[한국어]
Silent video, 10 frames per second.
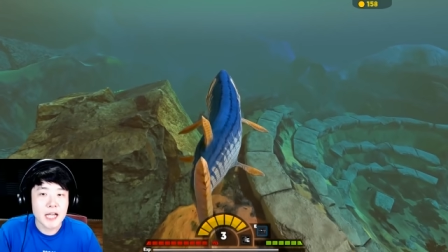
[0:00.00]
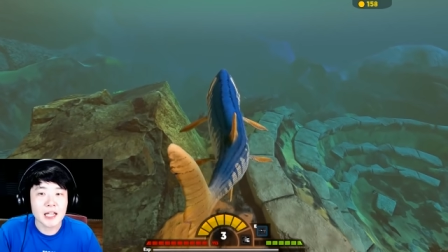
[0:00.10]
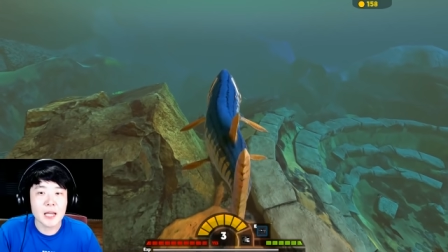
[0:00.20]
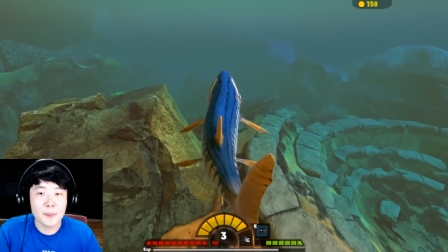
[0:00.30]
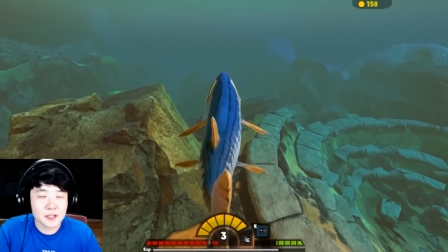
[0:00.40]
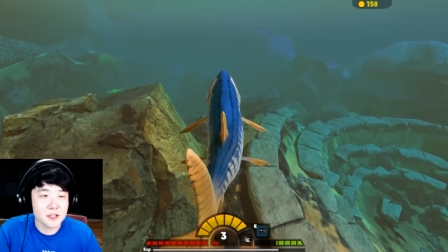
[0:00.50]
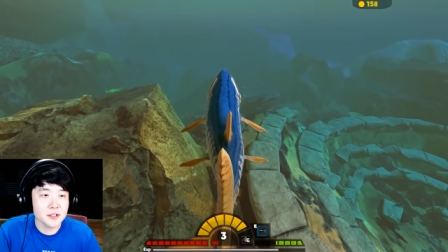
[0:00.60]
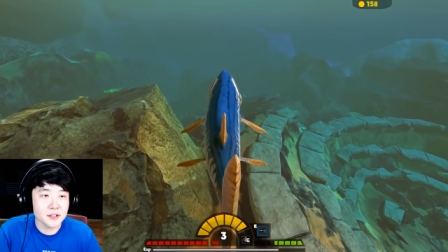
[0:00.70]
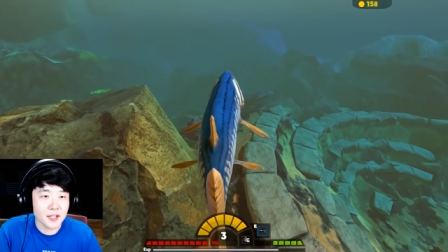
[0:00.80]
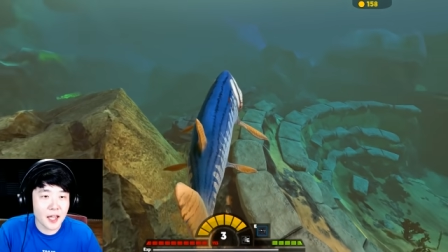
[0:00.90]
약해
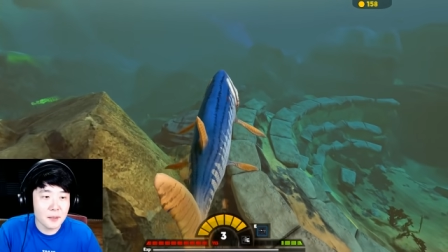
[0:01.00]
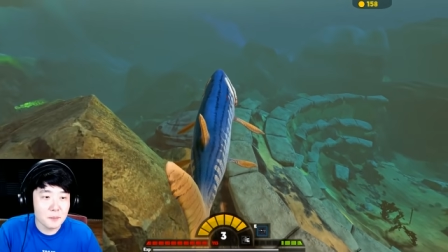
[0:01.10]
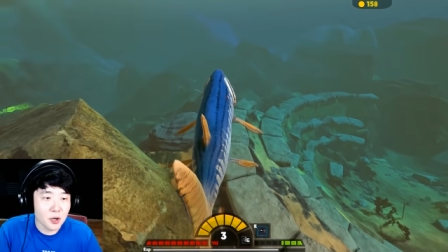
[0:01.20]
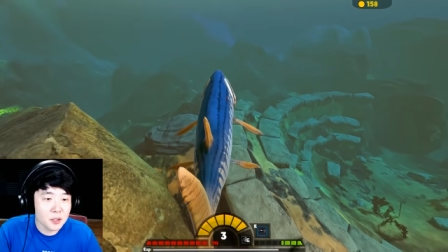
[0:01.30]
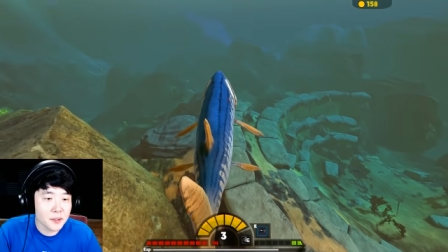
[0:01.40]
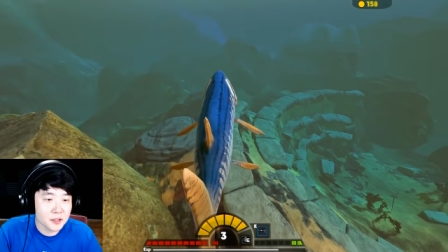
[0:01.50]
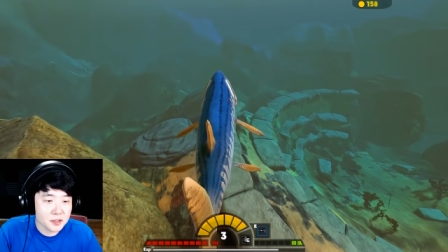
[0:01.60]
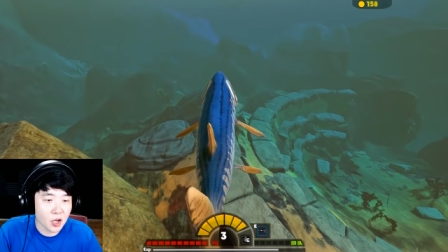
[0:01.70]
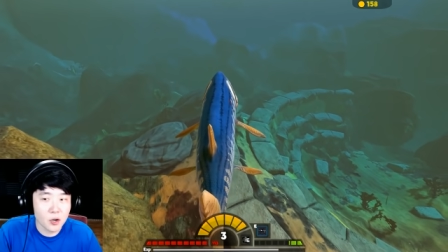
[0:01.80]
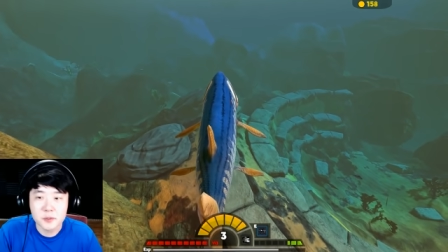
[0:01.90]
빠졌는데 먹으면은
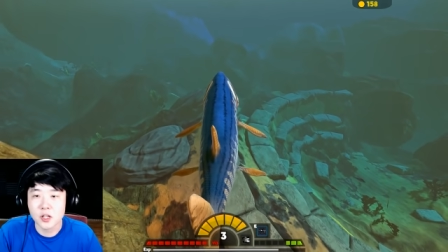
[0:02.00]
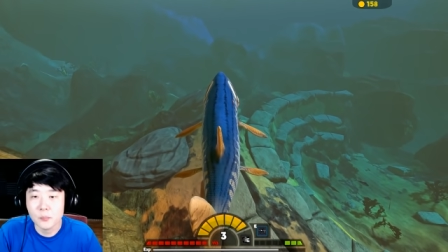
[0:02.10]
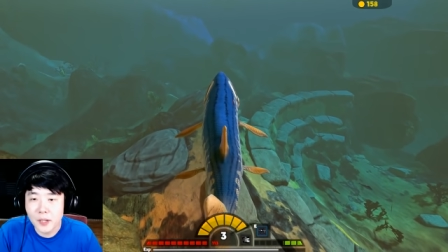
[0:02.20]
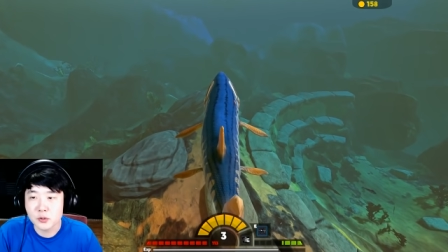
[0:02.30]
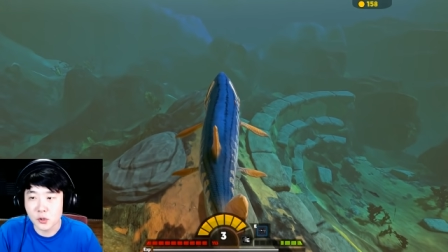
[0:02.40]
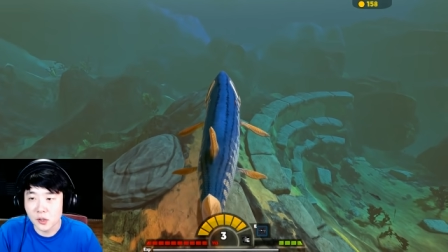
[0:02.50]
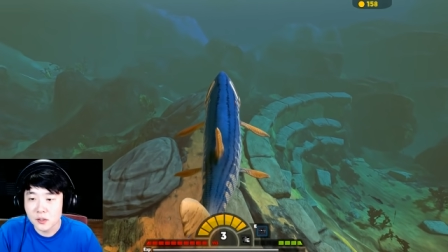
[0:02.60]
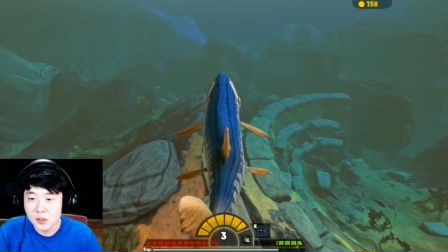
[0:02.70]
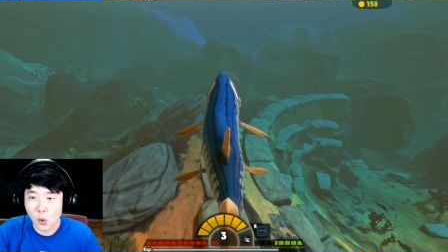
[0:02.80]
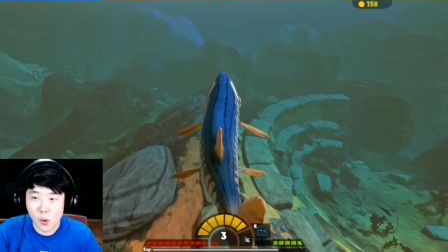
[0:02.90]
경험치 겁나줘요.
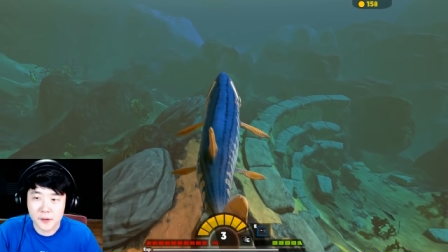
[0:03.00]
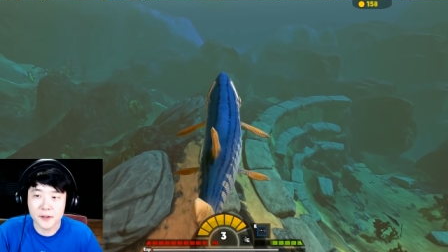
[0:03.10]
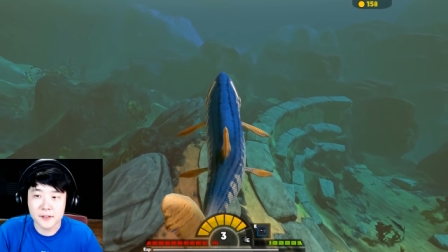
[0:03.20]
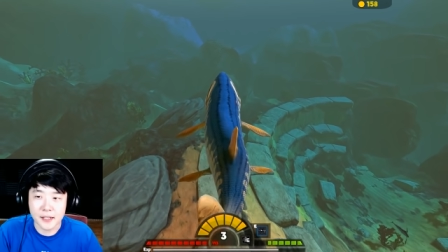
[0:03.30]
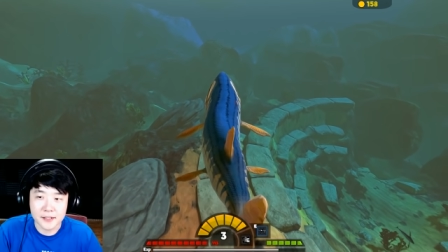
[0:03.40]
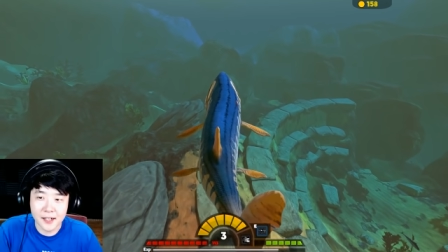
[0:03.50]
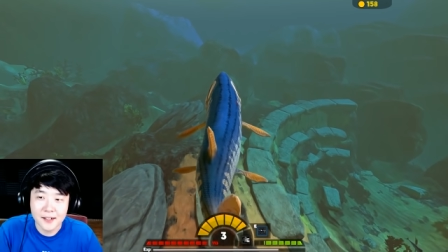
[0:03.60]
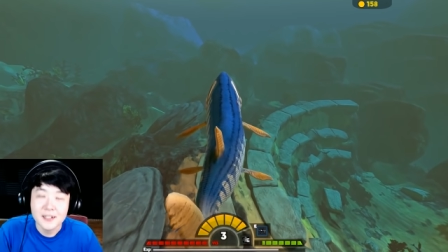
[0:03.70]
고래상어 사냥